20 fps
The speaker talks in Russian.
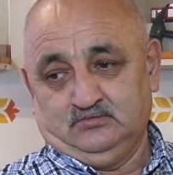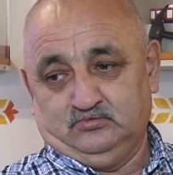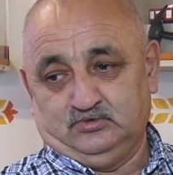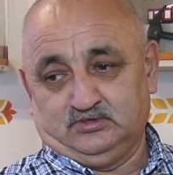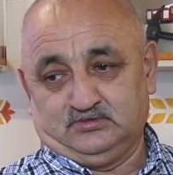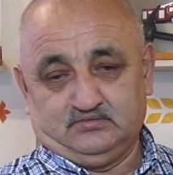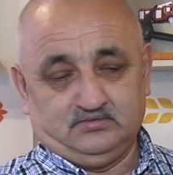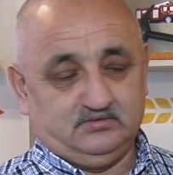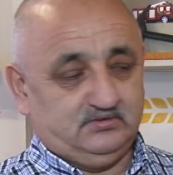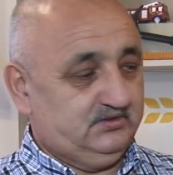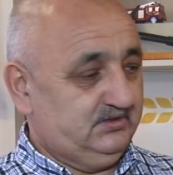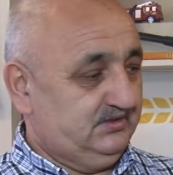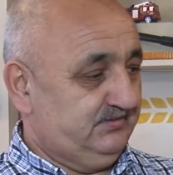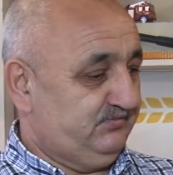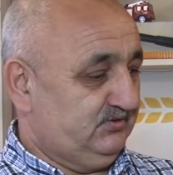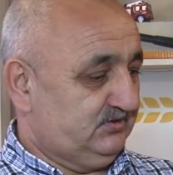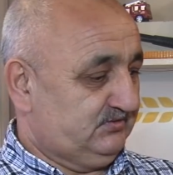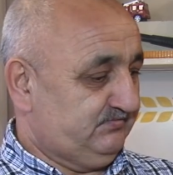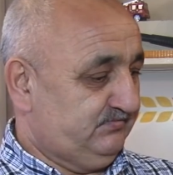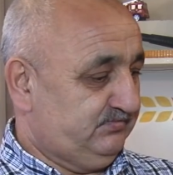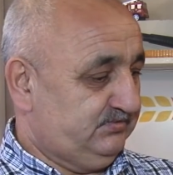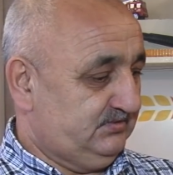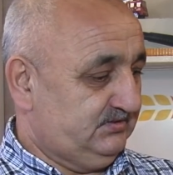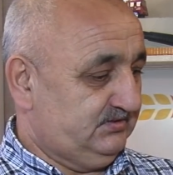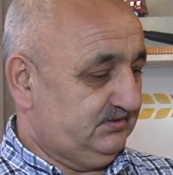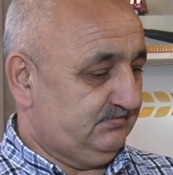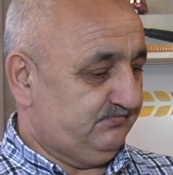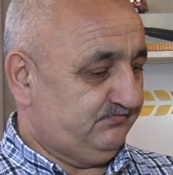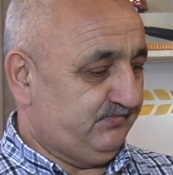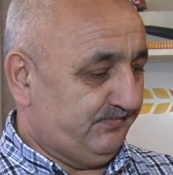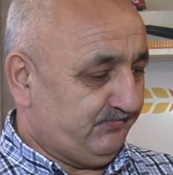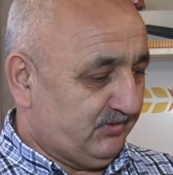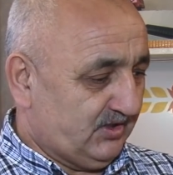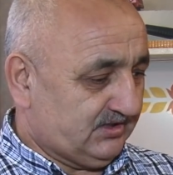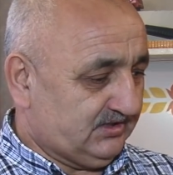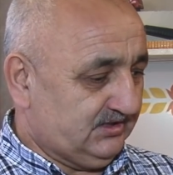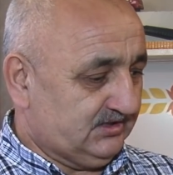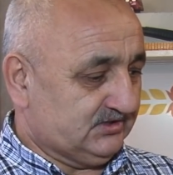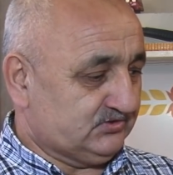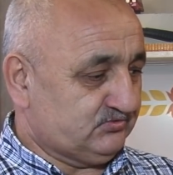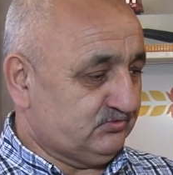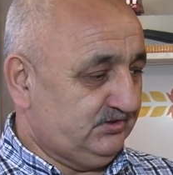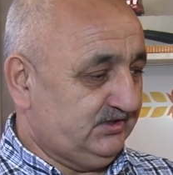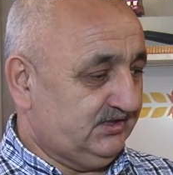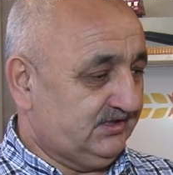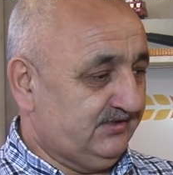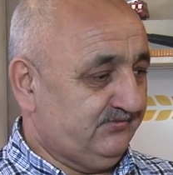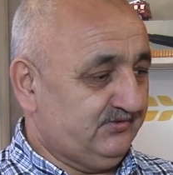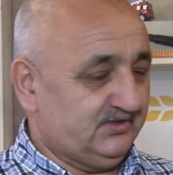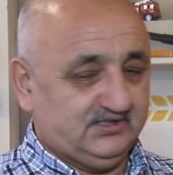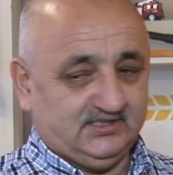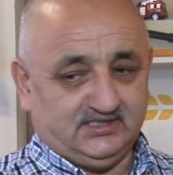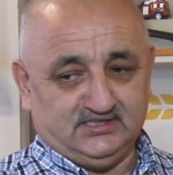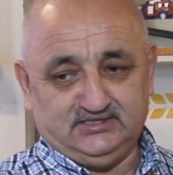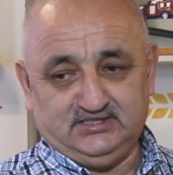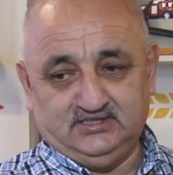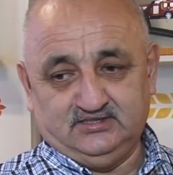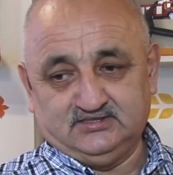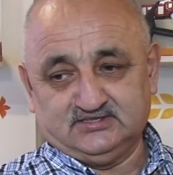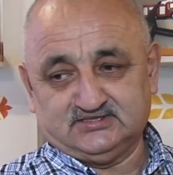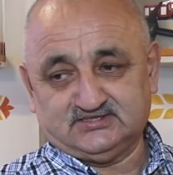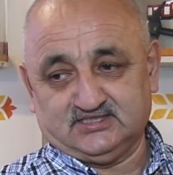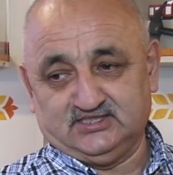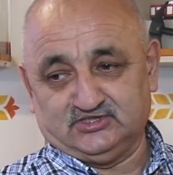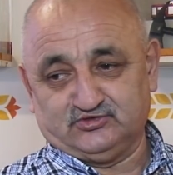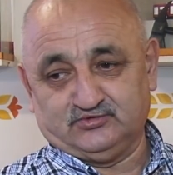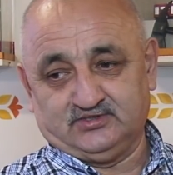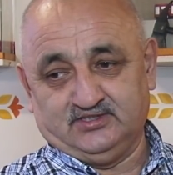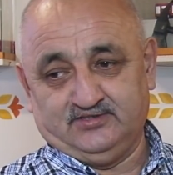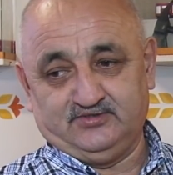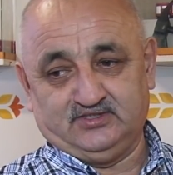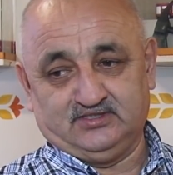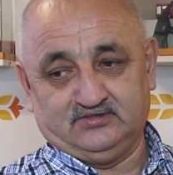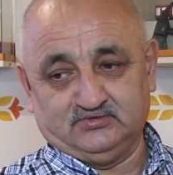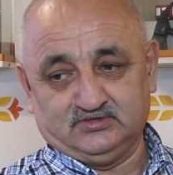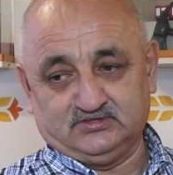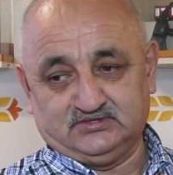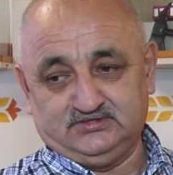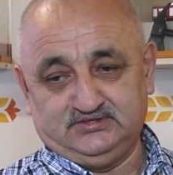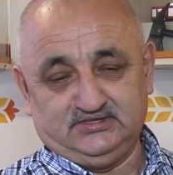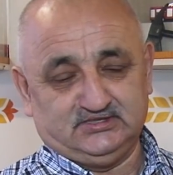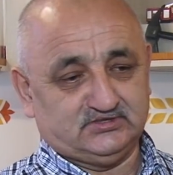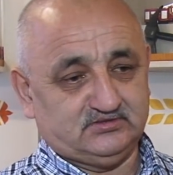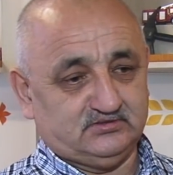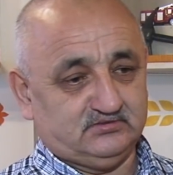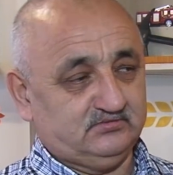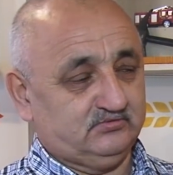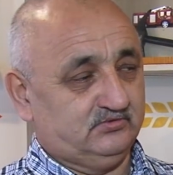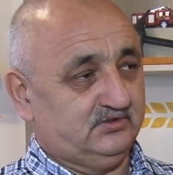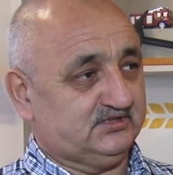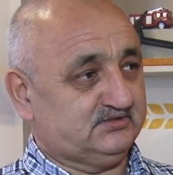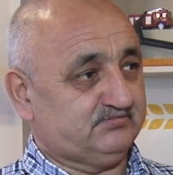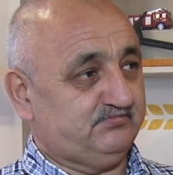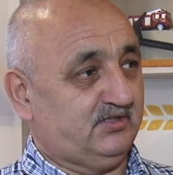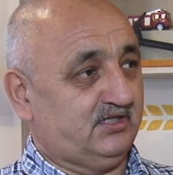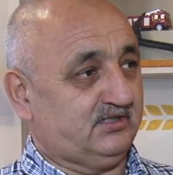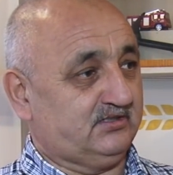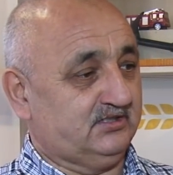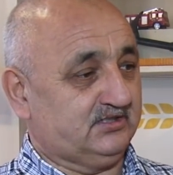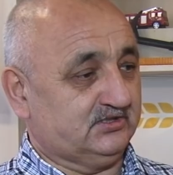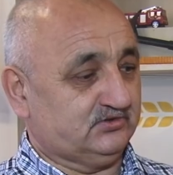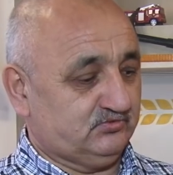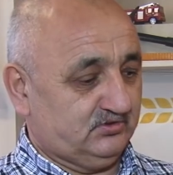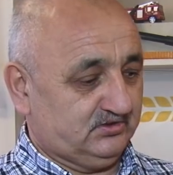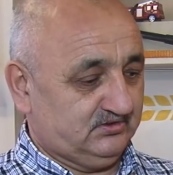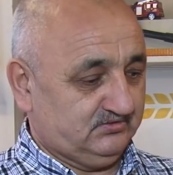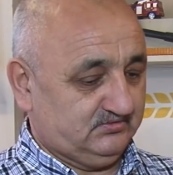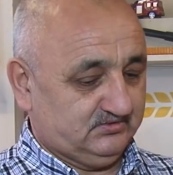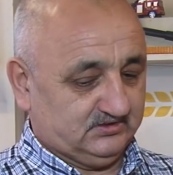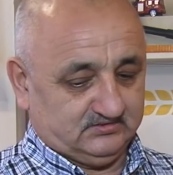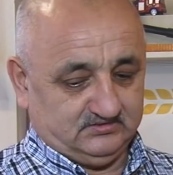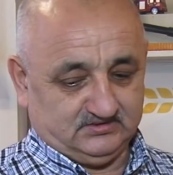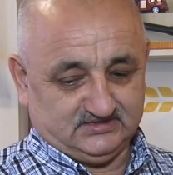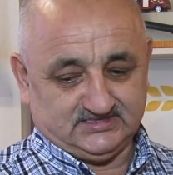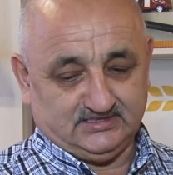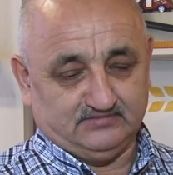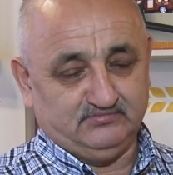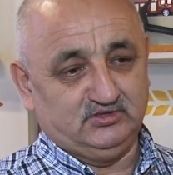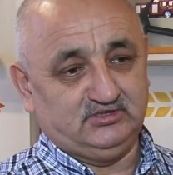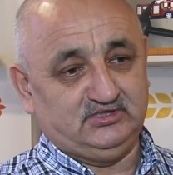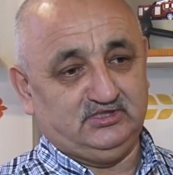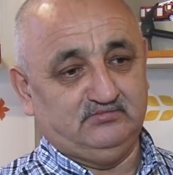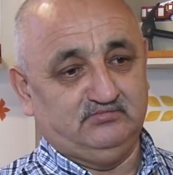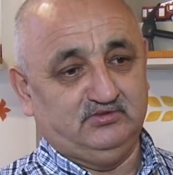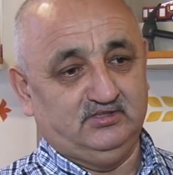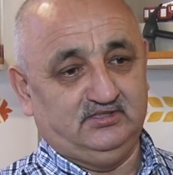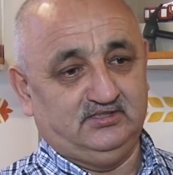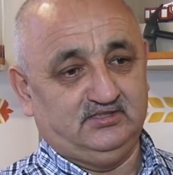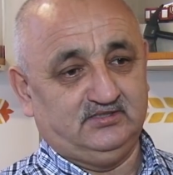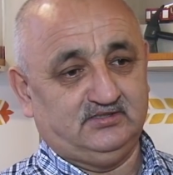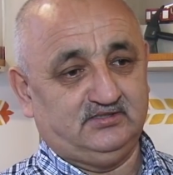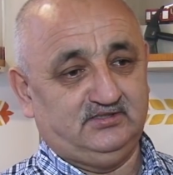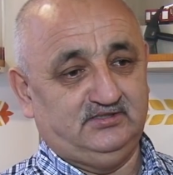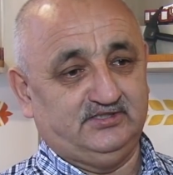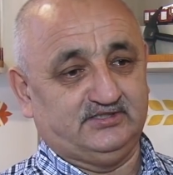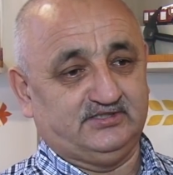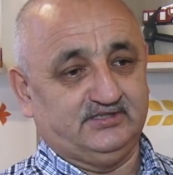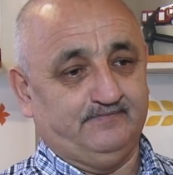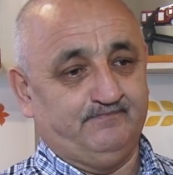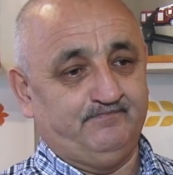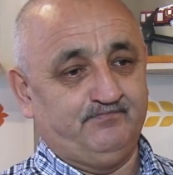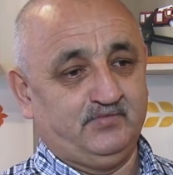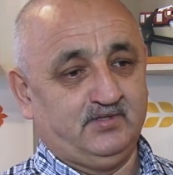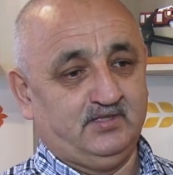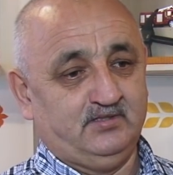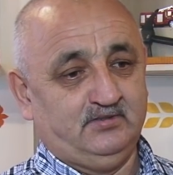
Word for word: Вот, вот по прокуратуре я, наверное, отдельно скажу, наверное. Вот есть у нас в вот события были летом